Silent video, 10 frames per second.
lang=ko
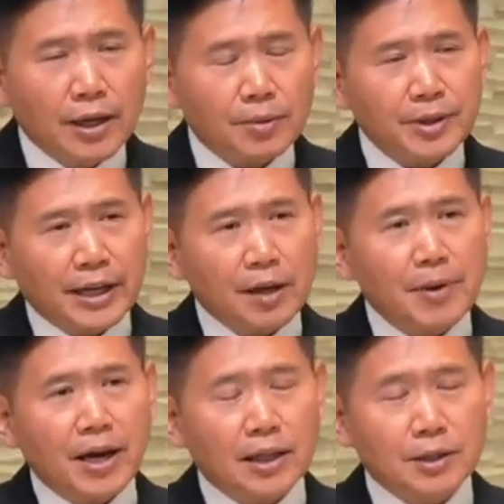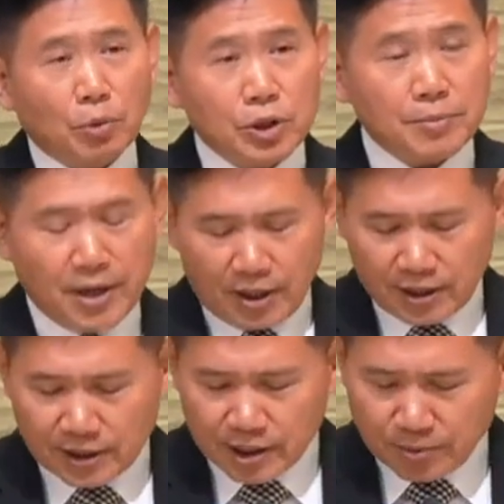여러분 예레미야를
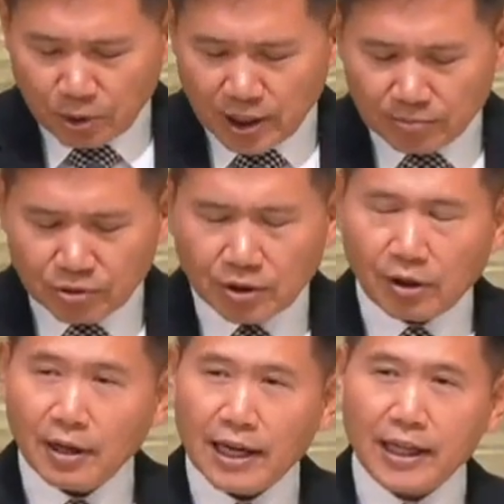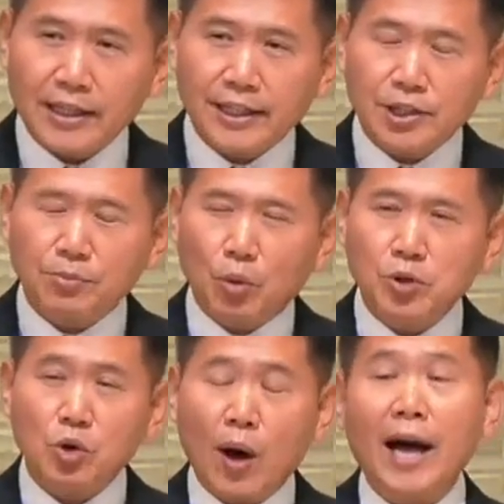보시면 15장부터 하나님께서
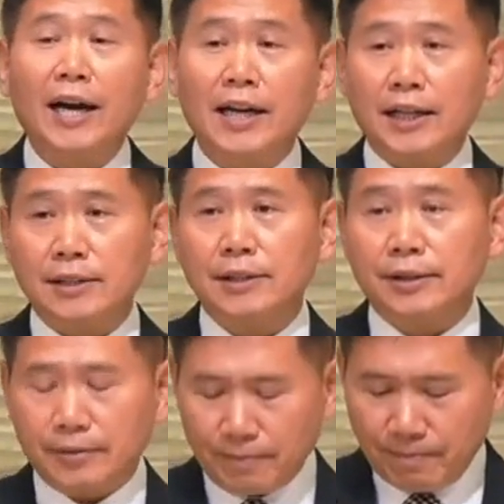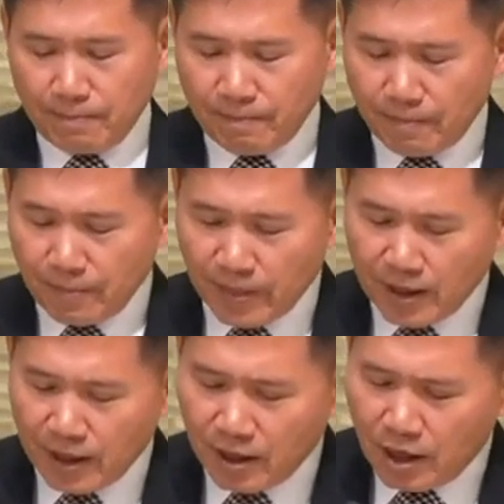몹시 화가 나 계세요.
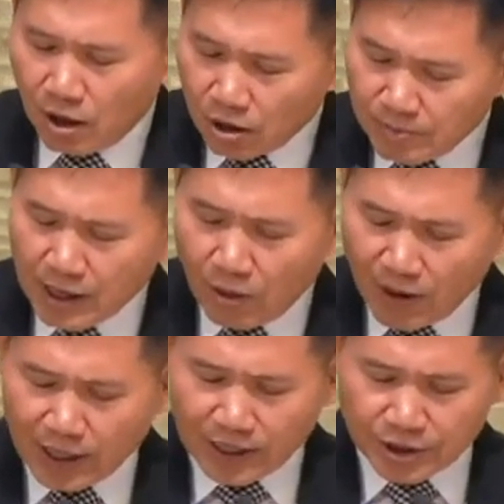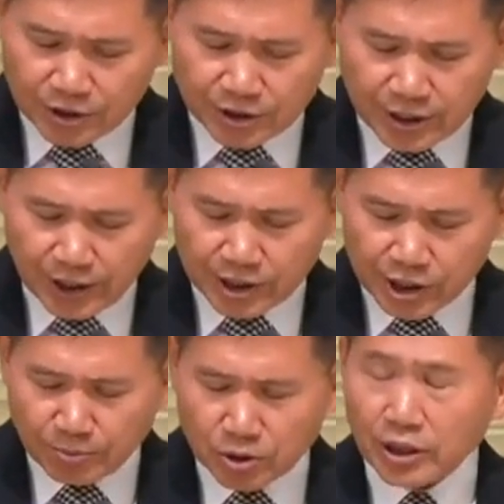얼마나 화가 나셨는지
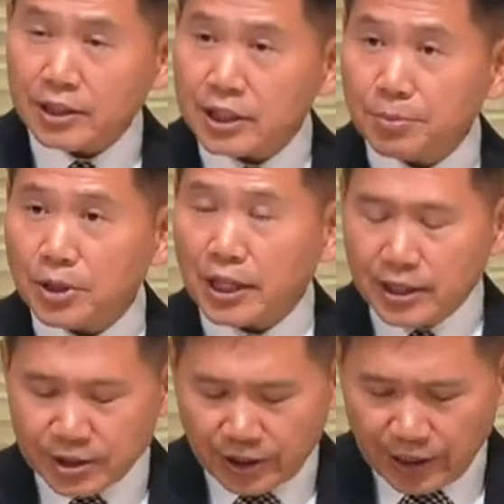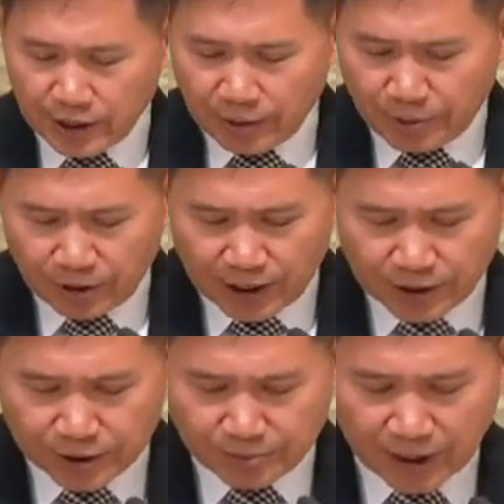15절, 15장 1절에 이렇게
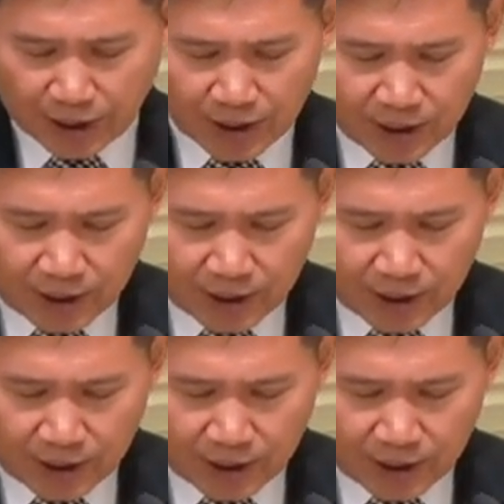표현하셨습니다.